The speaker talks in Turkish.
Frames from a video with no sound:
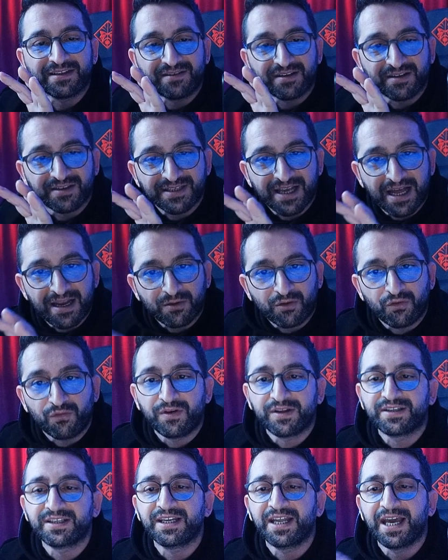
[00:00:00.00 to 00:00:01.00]
elektriksel
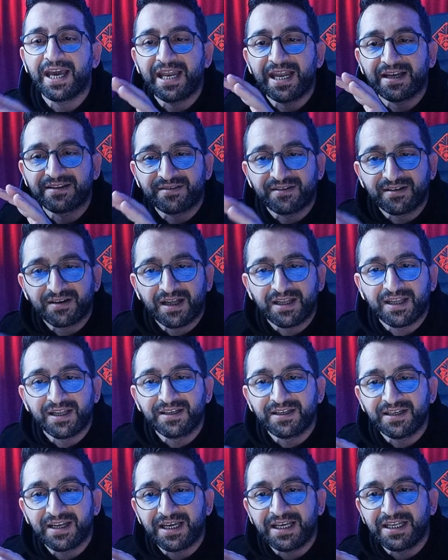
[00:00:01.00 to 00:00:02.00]
kuvvetini elektrik
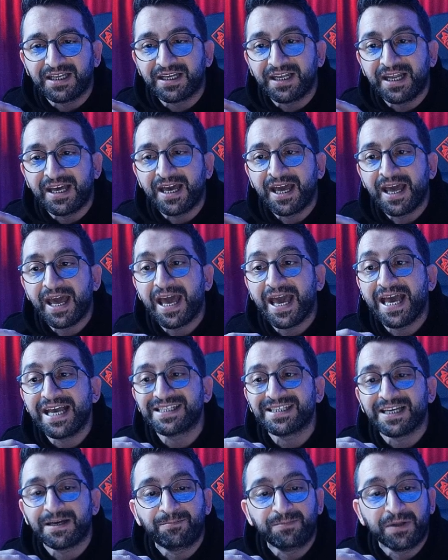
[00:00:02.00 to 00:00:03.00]
alanı ile ilgili
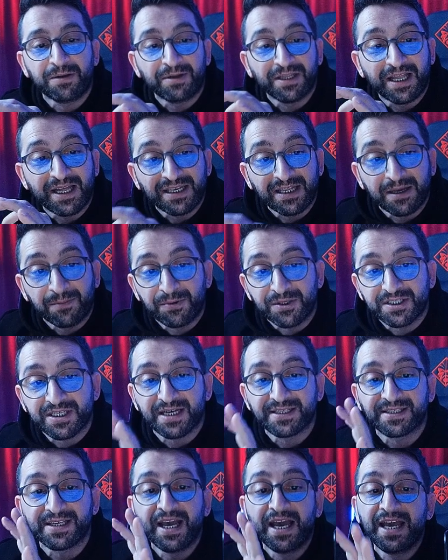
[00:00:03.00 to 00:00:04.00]
hesaplamalar
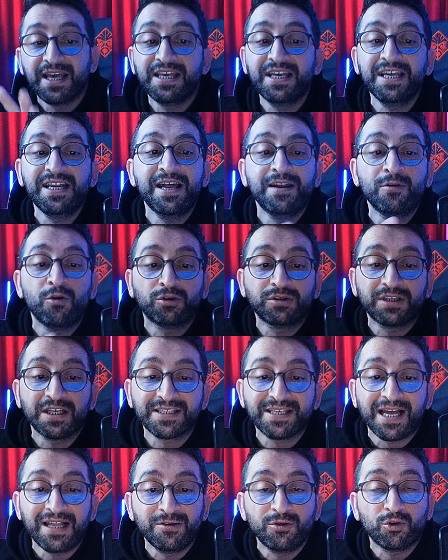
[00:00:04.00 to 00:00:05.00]
yapacağız. Yine
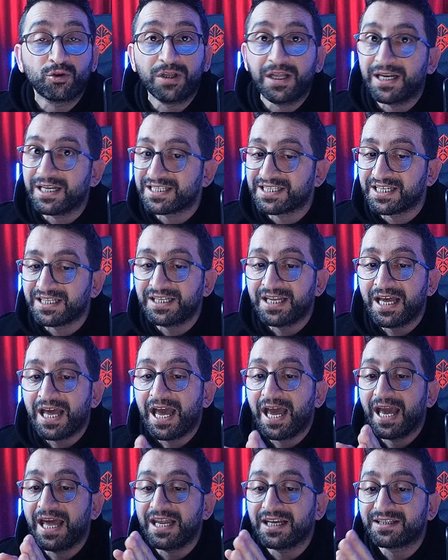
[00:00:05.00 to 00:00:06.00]
noktasal yükler
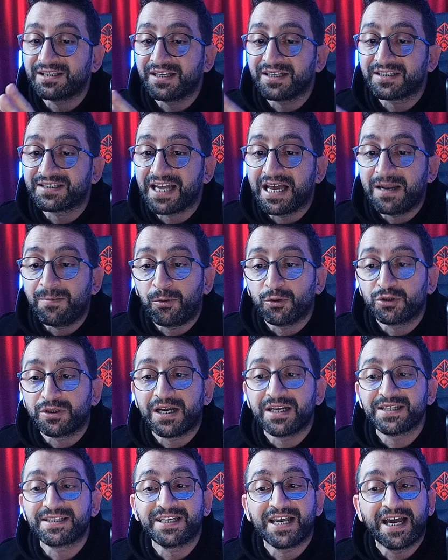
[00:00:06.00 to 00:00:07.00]
için elektriksel
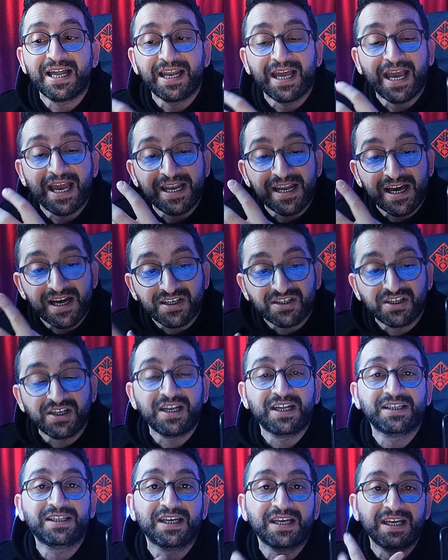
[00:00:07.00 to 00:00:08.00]
potansiyel
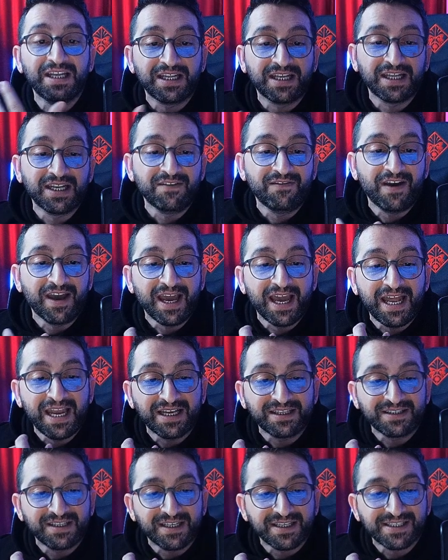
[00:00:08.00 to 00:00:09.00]
enerji ile de ilgili ve
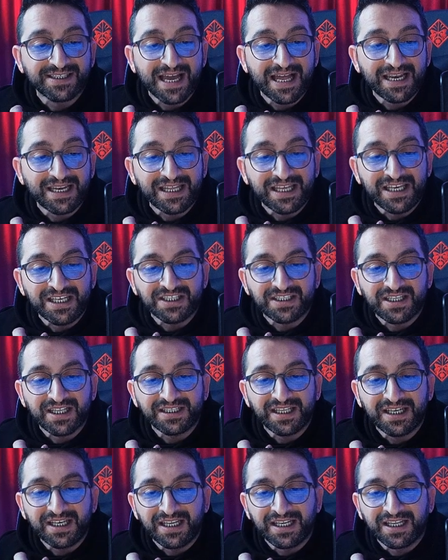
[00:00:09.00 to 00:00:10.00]
elektriksel
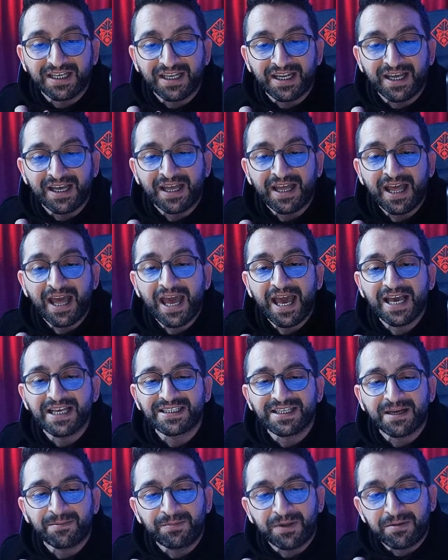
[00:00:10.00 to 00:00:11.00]
işle de ilgili
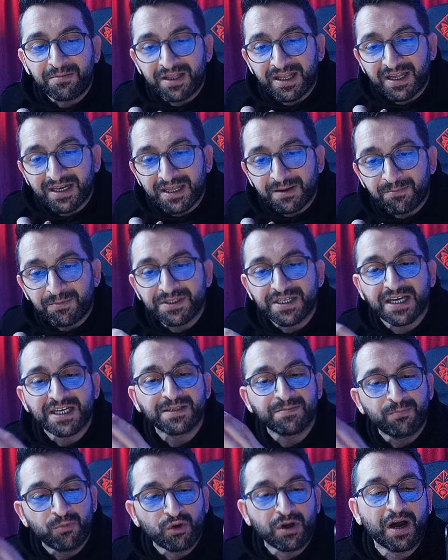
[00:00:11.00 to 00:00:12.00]
hesaplamalar
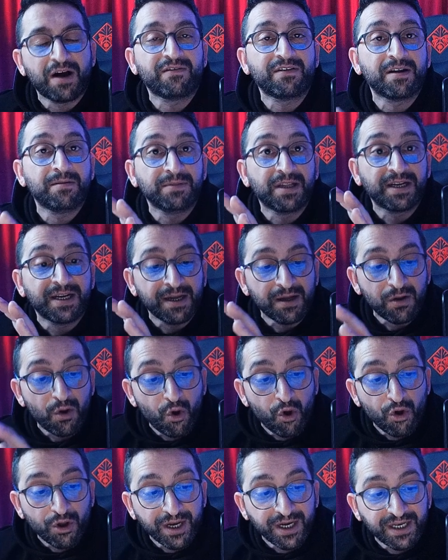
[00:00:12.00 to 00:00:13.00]
yapacağız. Bu
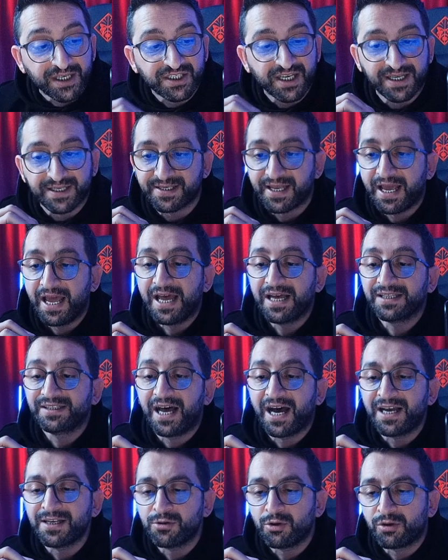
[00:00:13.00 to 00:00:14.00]
kavramları öğreneceğiz.
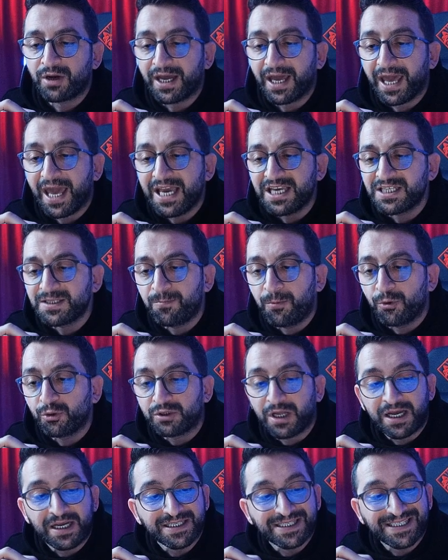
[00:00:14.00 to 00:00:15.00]
Daha sonra eş
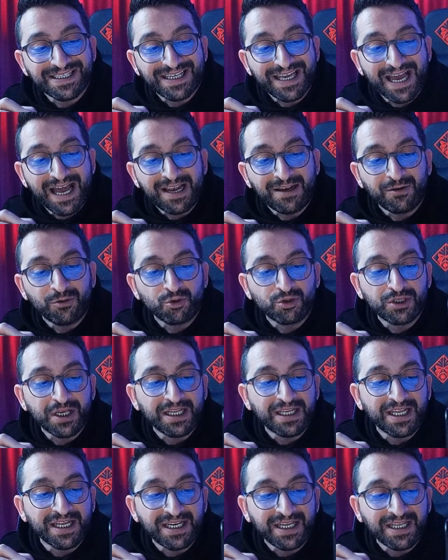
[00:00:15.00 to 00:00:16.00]
potansiyel
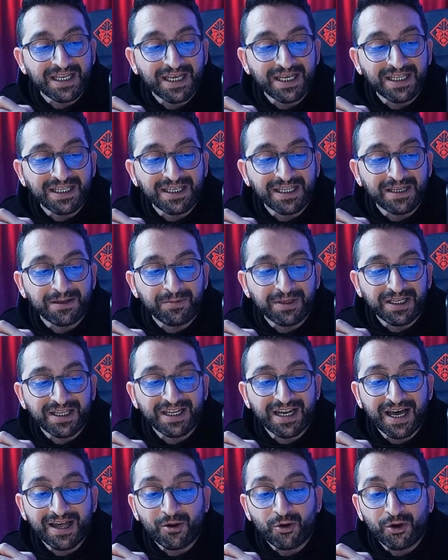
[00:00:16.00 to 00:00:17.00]
yüzeyleri ile ilgili
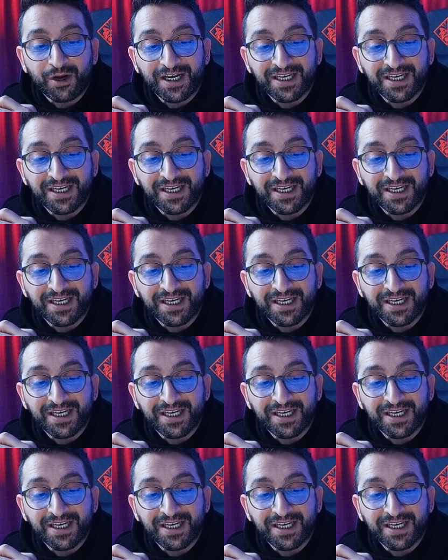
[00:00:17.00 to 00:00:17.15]
bilgiler